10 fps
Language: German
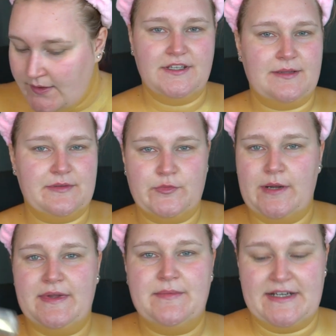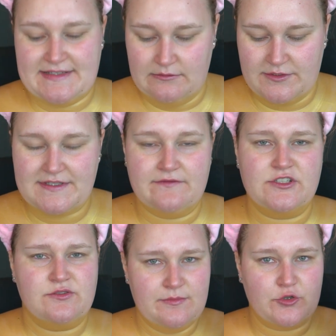Ich habe den Primer in meiner Sammlung gesehen,
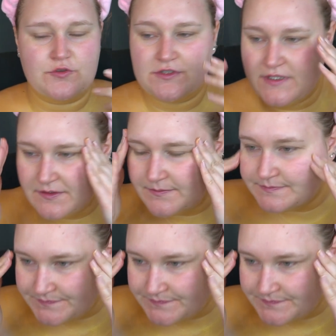also den benutze ich jetzt.